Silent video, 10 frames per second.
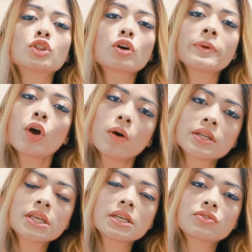তবে
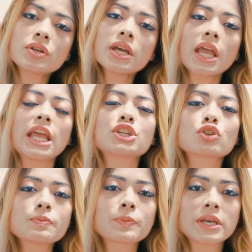অনেক ক্ষেত্রে
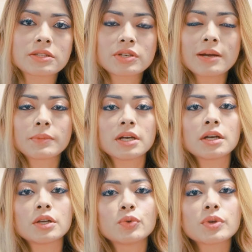এইসব ক্ষেত্রে আমরা
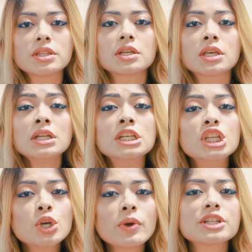রুগীদেরকে
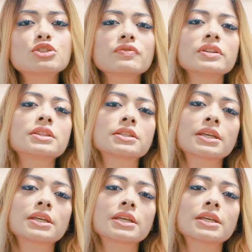নিউ অ্যাডজুভেন